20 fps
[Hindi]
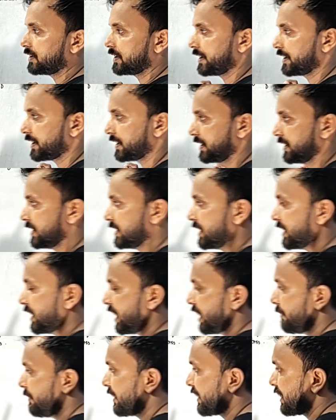क्या हो जाएगी
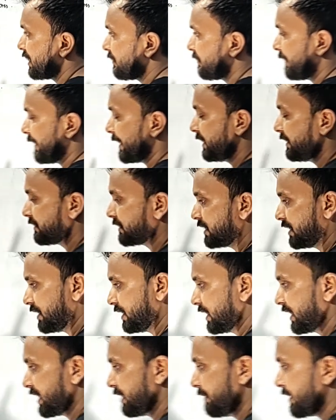अब एंगल फाइव
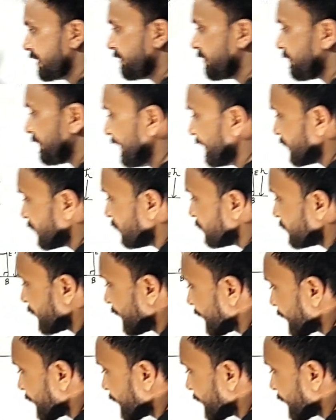एंगल बढ़ाना फाइव क्या